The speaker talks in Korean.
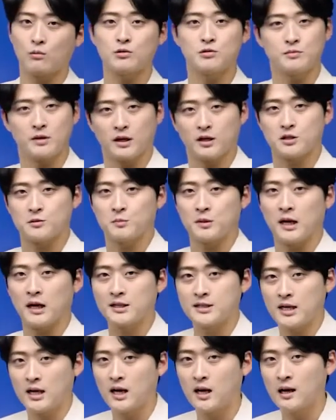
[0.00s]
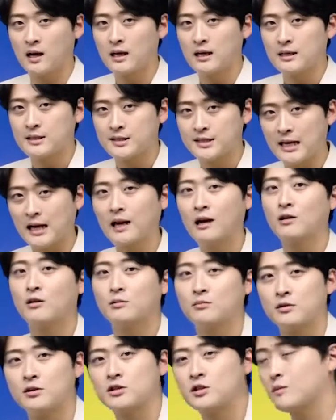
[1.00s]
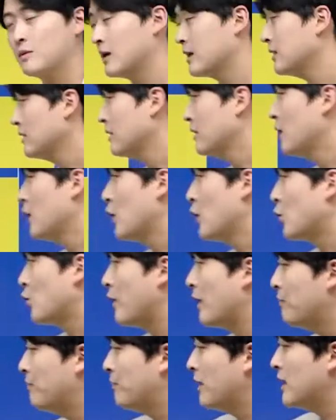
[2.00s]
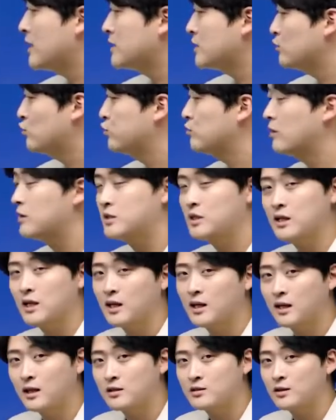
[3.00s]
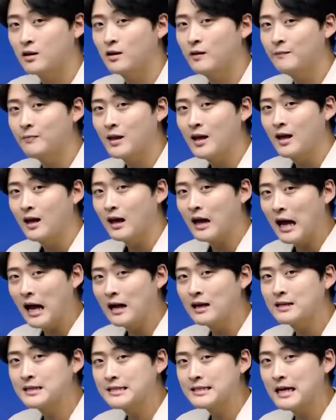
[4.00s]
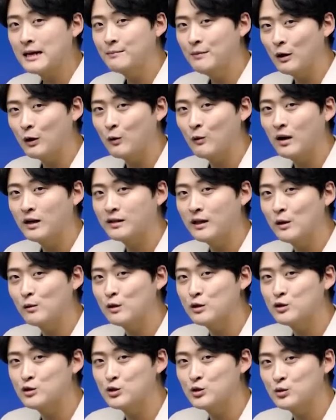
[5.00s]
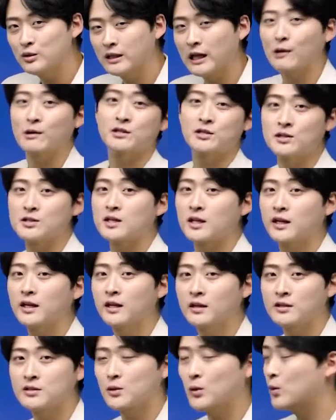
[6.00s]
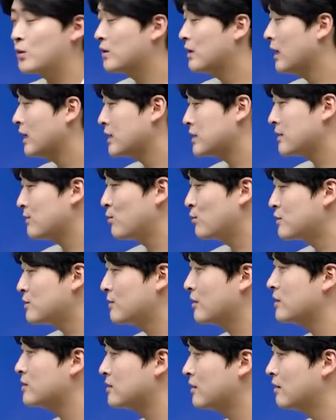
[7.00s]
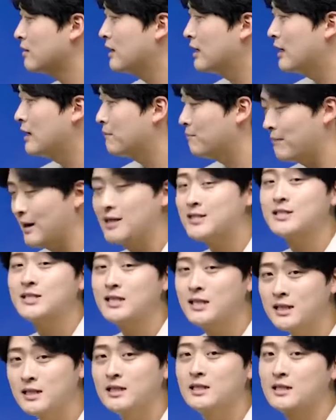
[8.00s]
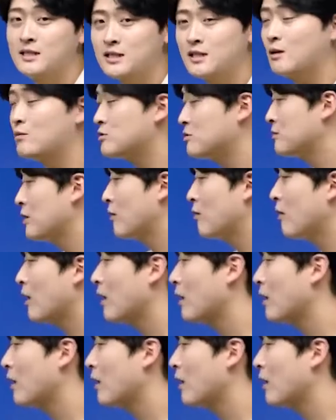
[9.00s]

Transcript: 보시면 되겠습니다. 아까 제가 잠깐 언급드렸지만 웹페이지 두 번째 단락에서 강사명과 내용이 쭉 나왔었잖아요. 그래서 그거를 하나씩 보시면서 매칭을 시켜보시면 될 것